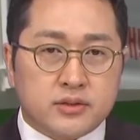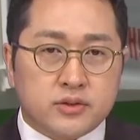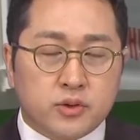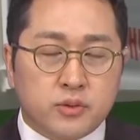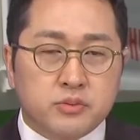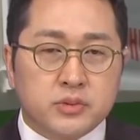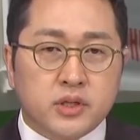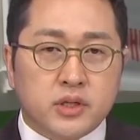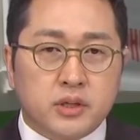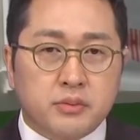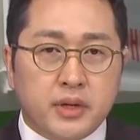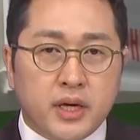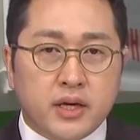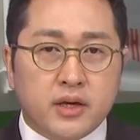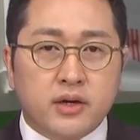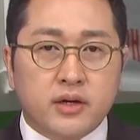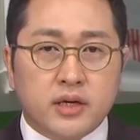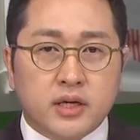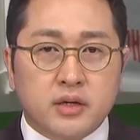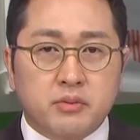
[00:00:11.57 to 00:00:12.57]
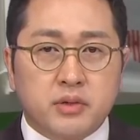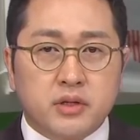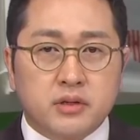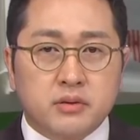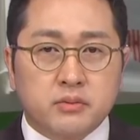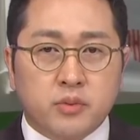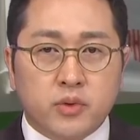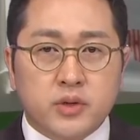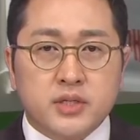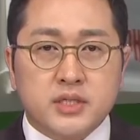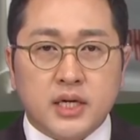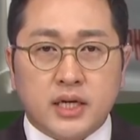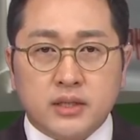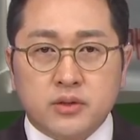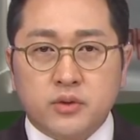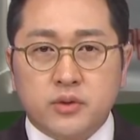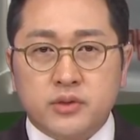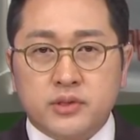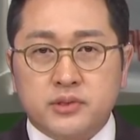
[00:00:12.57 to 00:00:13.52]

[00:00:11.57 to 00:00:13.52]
좀처럼 해결의 기미는 보이지 않고